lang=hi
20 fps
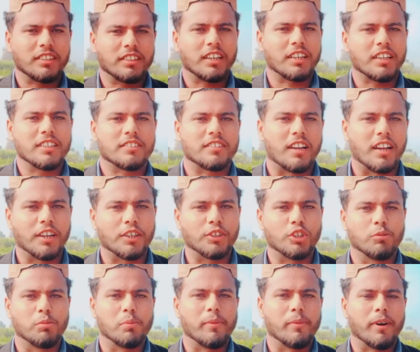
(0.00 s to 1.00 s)
ताकि इस तरह की
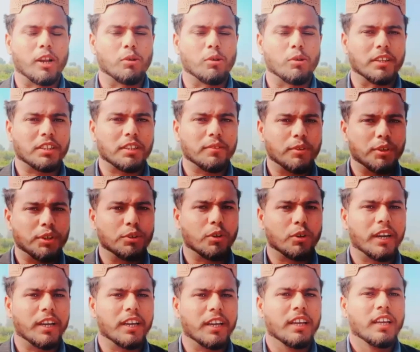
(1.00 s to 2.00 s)
जो भी मालूमती वीडियो
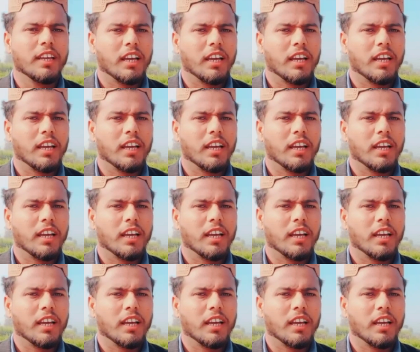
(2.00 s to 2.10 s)
आए